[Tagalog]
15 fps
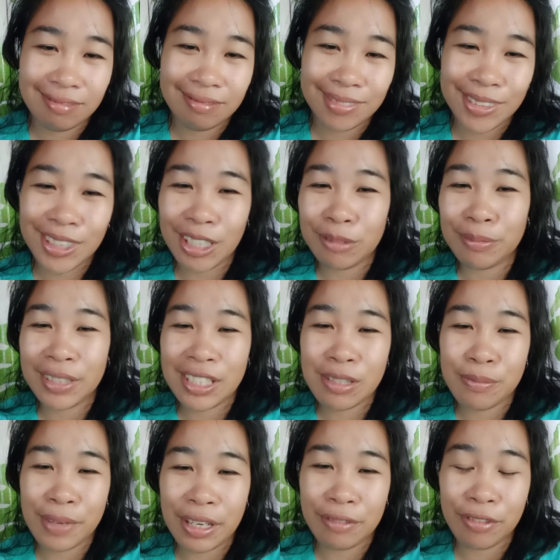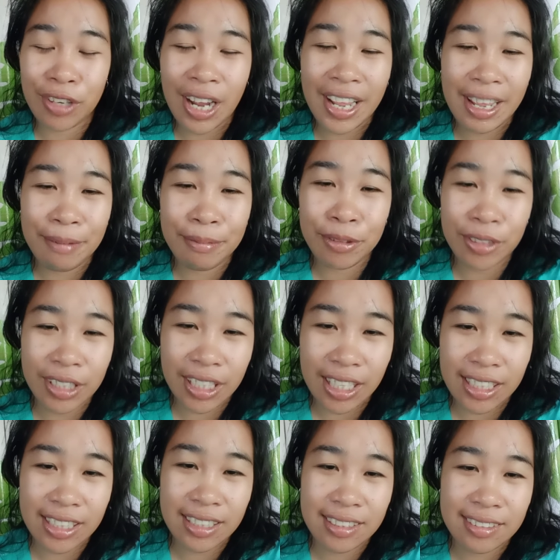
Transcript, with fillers: Do not be dismayed for I am your God